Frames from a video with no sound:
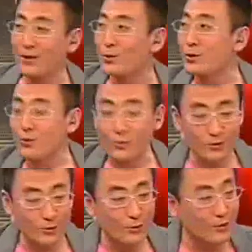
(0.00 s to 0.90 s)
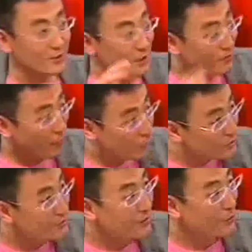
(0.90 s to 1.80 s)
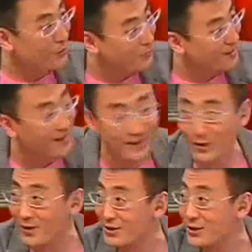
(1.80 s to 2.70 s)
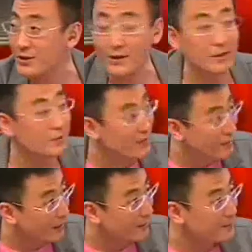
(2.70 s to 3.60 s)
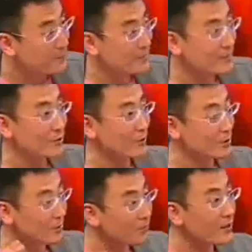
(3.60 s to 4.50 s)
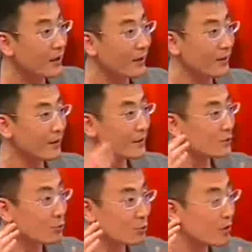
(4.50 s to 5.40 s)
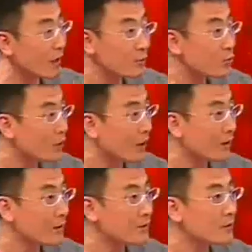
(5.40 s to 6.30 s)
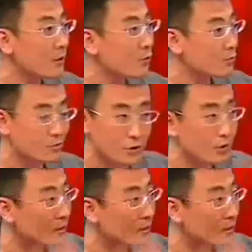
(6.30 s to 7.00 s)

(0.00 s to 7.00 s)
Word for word: 不是我，就我就是说，在法国身上我们看到了这个人类的未来。你知道吗？什么未来呢？就是说男女啊，以后